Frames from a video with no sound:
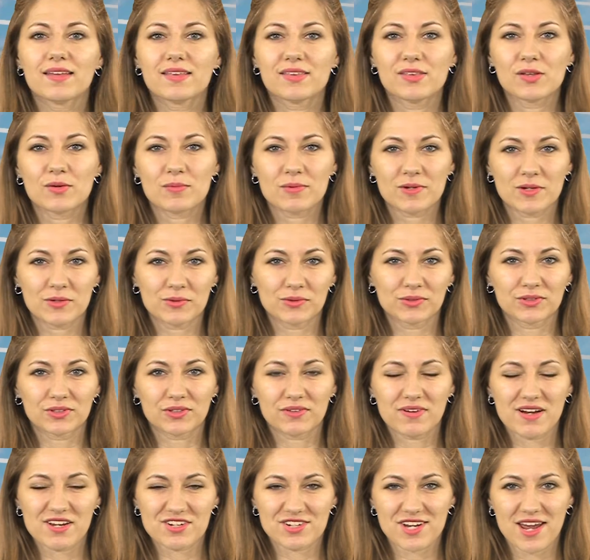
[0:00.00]
Доброе
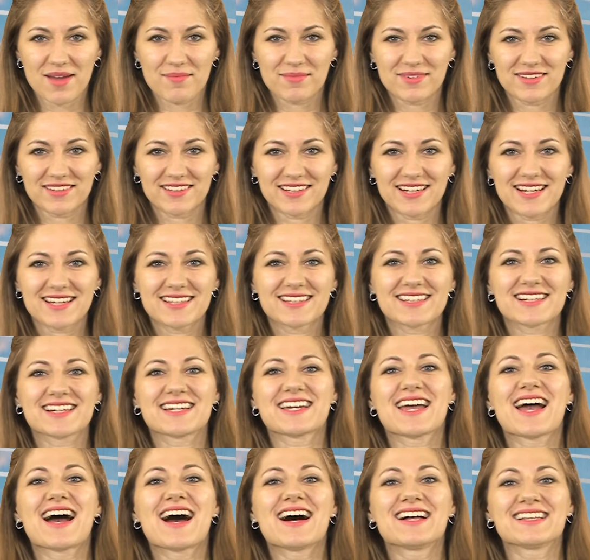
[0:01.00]
утро, уважаемые трейдеры!
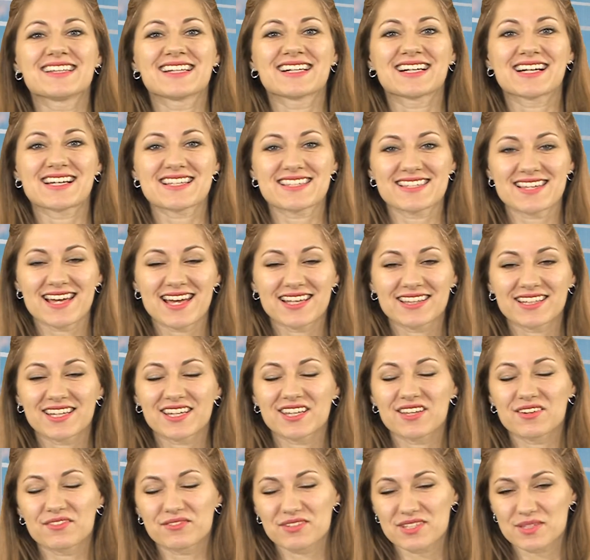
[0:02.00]
Я Анна
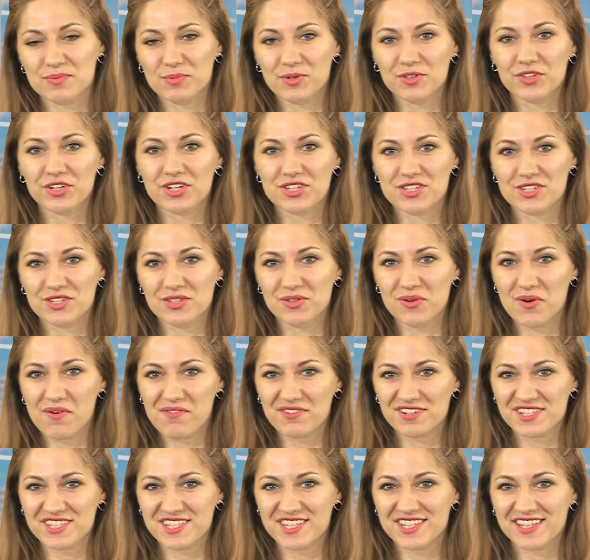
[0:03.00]
Касаткина. Вы смотрите
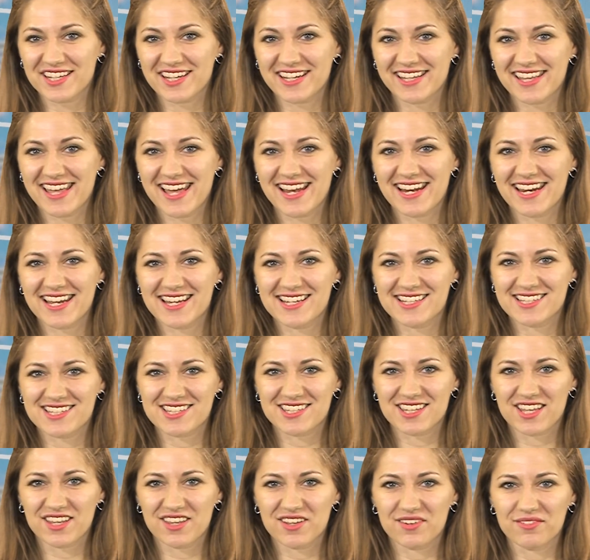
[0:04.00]
новости на канале
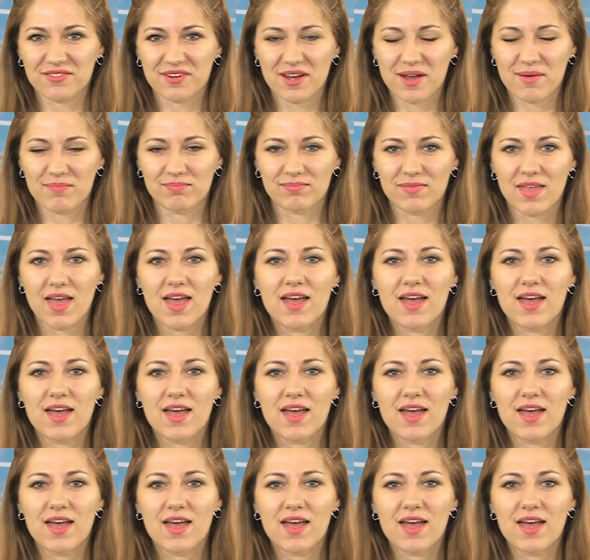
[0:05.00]
Инста ТВ.